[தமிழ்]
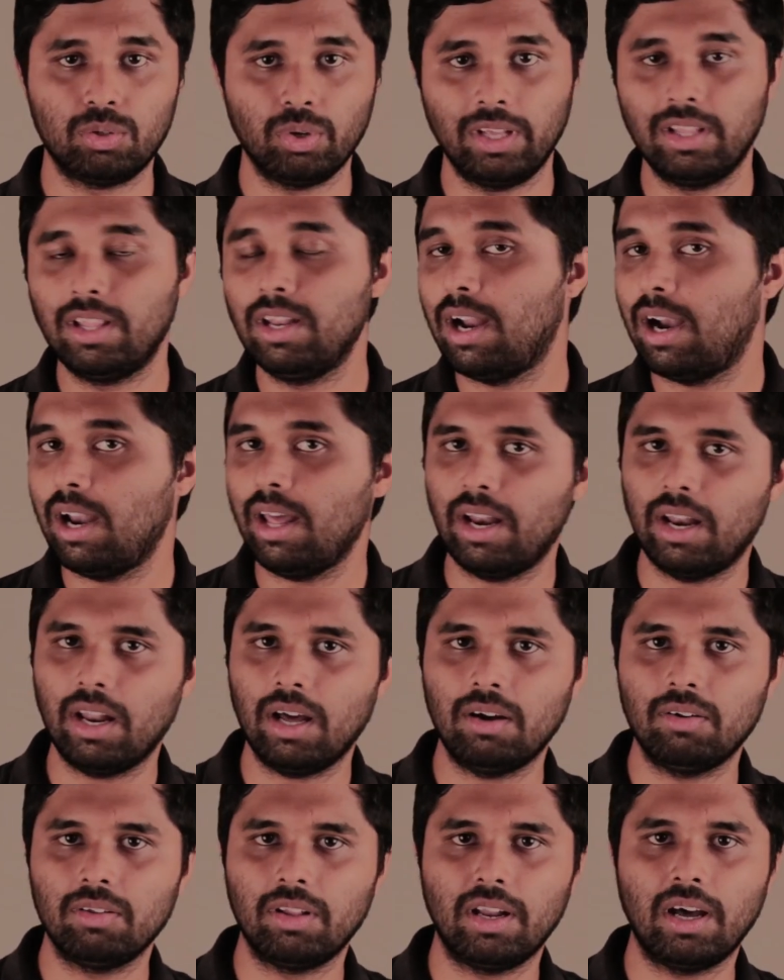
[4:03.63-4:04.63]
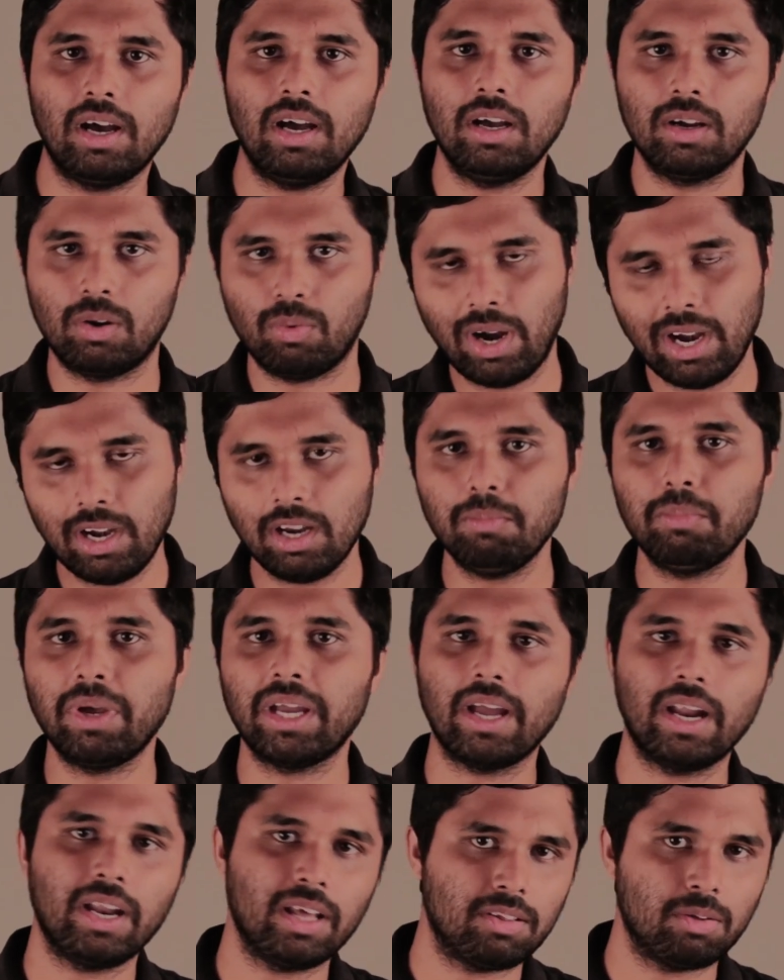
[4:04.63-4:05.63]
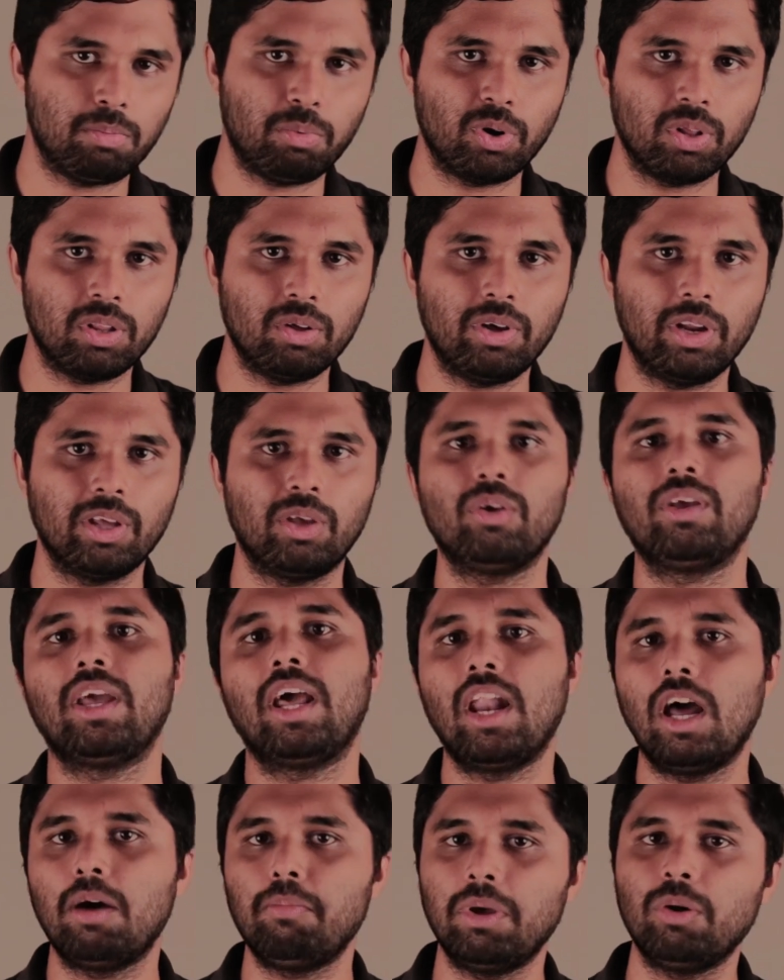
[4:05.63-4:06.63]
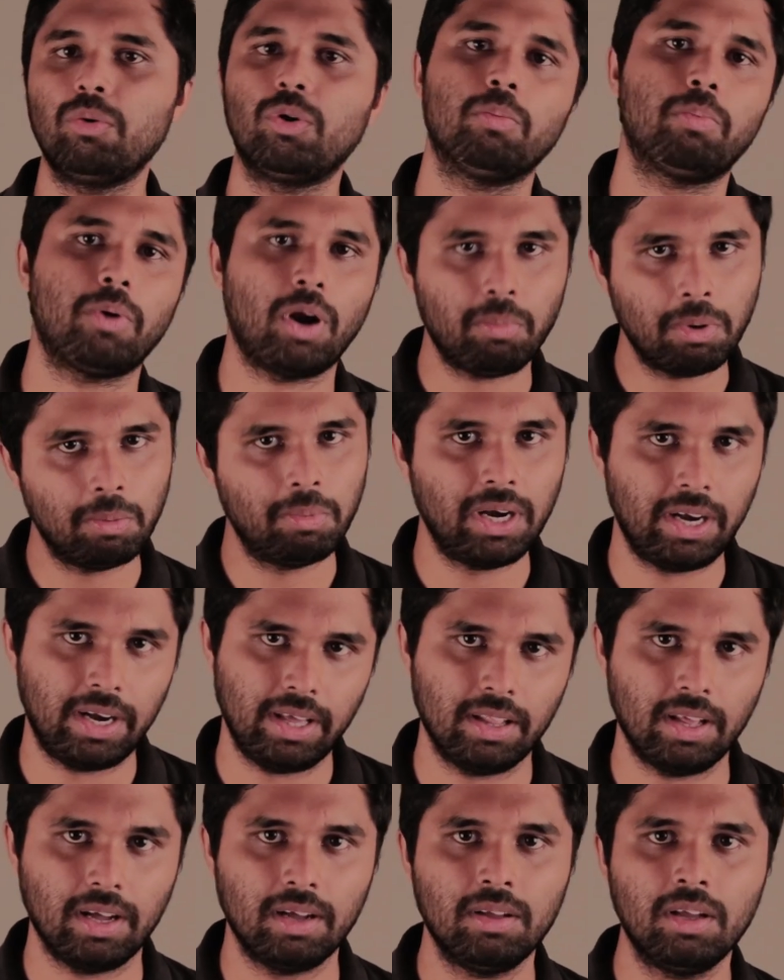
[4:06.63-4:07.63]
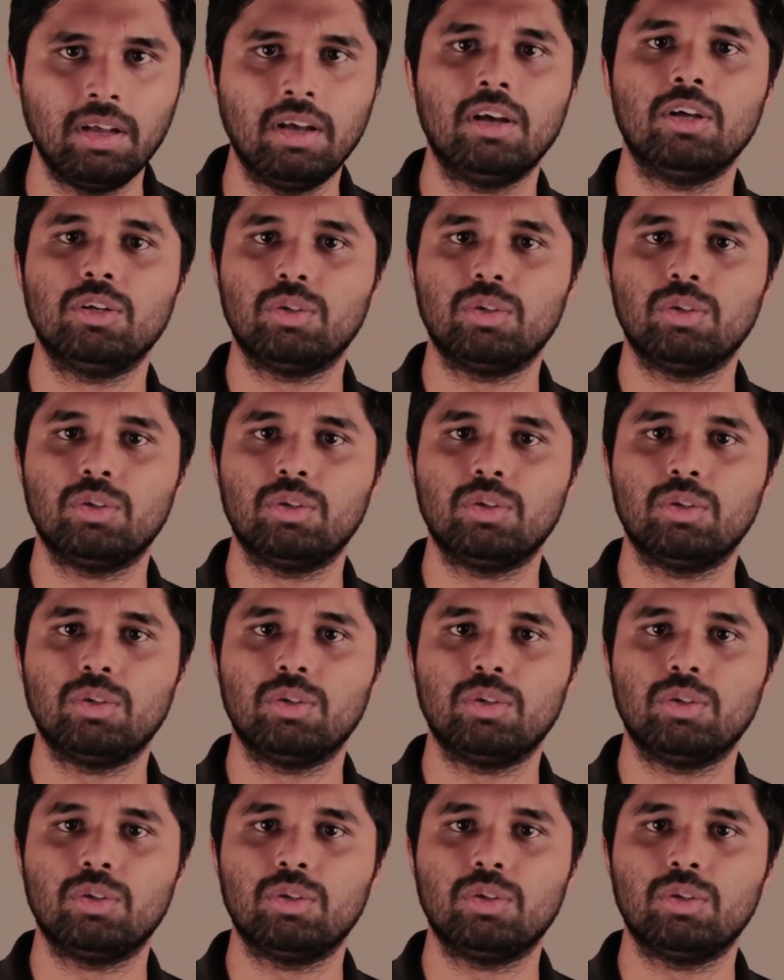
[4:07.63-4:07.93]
ஸோ இதனால என்ன ஆகுதுன்னா குவாண்டம் மெக்கானிக்ஸ் பொறுத்த வரைக்கும் எல்லாமே ஒரு ப்ராபபிலிட்டி தான்